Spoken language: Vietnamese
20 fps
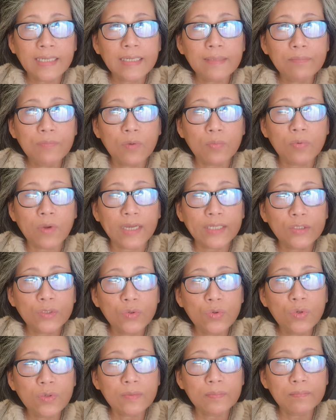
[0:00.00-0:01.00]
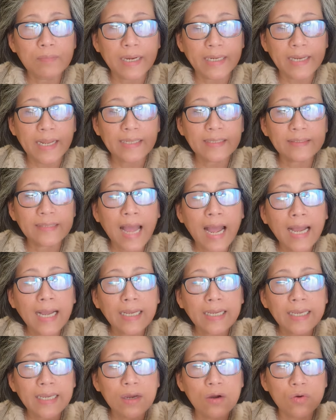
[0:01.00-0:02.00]
chích một loại thuốc mà để
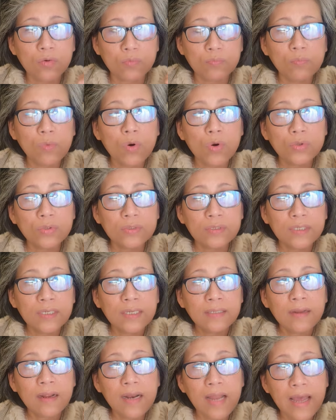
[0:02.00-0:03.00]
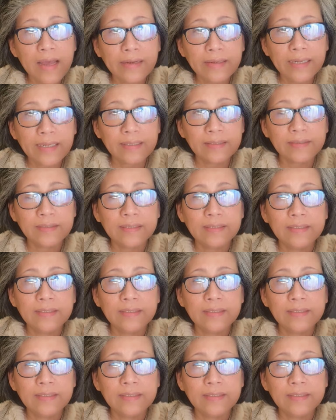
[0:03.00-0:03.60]
tăng cái hột môn nó lên á